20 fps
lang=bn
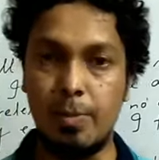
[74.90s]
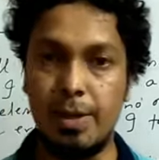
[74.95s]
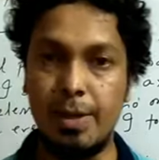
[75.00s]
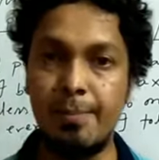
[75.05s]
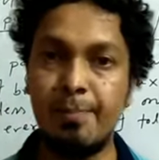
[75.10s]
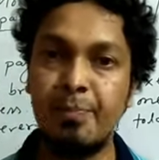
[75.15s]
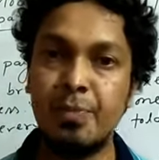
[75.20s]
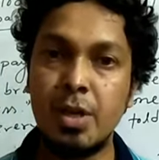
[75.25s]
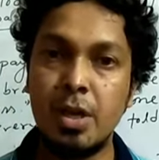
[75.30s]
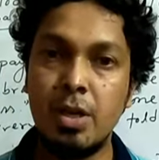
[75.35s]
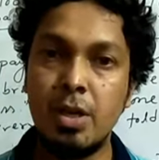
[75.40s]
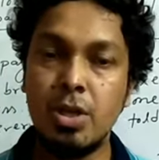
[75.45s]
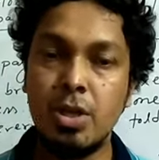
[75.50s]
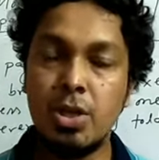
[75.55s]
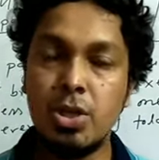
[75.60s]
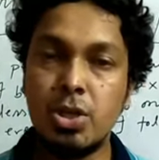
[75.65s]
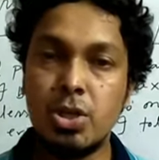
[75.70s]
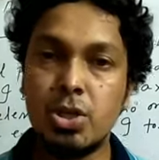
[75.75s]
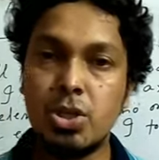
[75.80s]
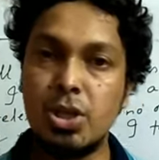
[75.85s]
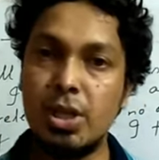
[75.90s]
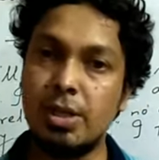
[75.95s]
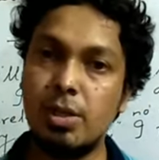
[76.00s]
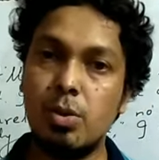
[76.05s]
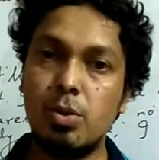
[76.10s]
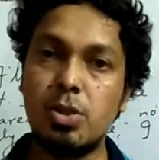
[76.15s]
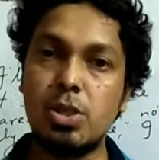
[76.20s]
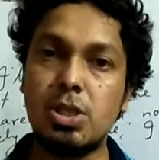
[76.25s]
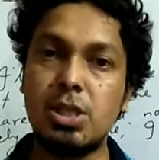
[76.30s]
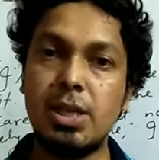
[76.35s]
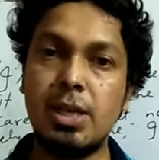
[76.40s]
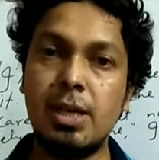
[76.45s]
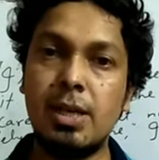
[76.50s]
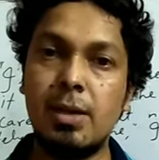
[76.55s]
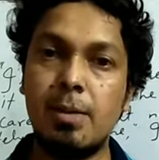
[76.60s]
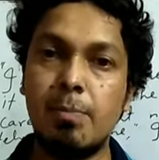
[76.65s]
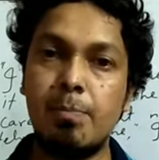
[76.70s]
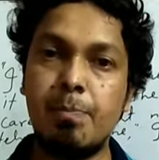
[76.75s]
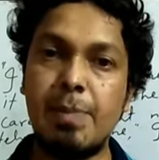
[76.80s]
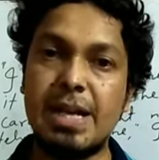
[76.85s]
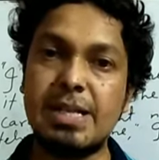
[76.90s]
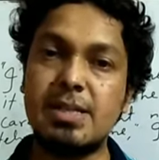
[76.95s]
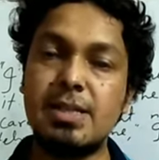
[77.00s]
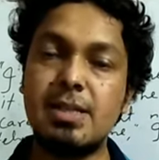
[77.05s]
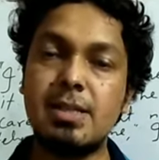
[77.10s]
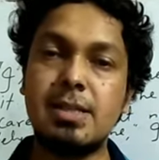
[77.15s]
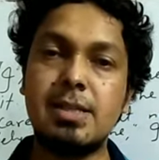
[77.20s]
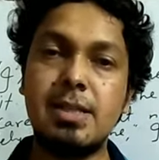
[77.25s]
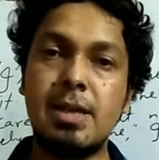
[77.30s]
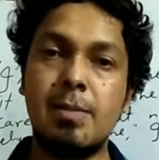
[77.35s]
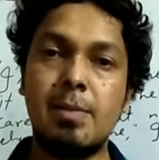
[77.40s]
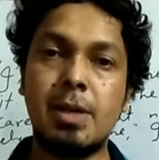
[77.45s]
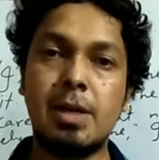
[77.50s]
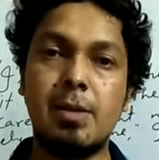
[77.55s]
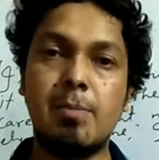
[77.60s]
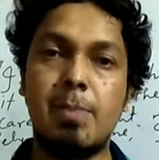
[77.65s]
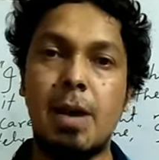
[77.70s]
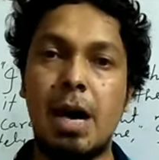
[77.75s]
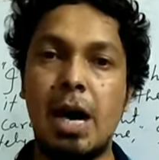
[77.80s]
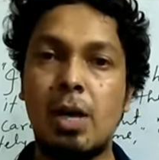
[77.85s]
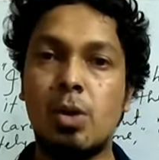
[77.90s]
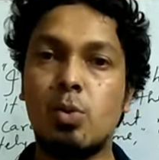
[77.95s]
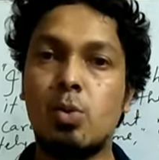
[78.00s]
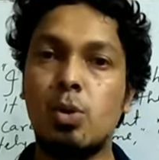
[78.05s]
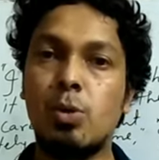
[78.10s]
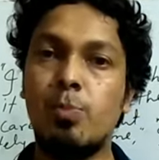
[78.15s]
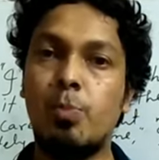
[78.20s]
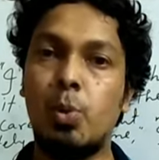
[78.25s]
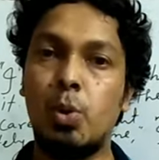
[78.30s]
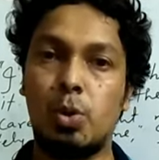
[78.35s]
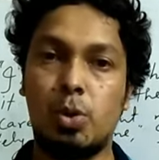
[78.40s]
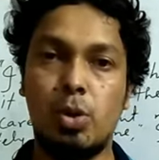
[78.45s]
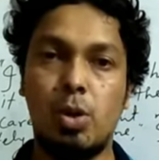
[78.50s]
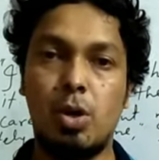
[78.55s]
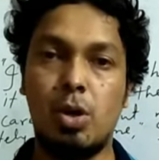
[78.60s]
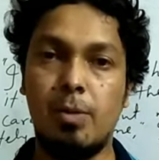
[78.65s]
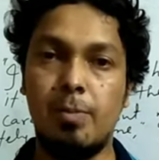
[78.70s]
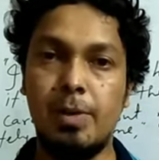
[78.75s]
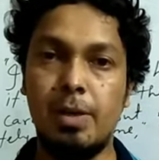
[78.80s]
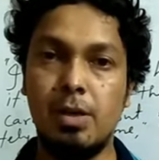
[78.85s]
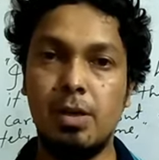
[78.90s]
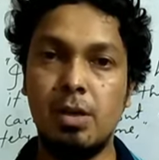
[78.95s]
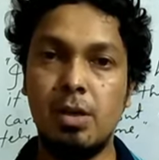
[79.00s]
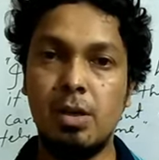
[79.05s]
হবে সেটা হচ্ছে প্যাসেজটি আমাকে ভালো করে পড়তে হবে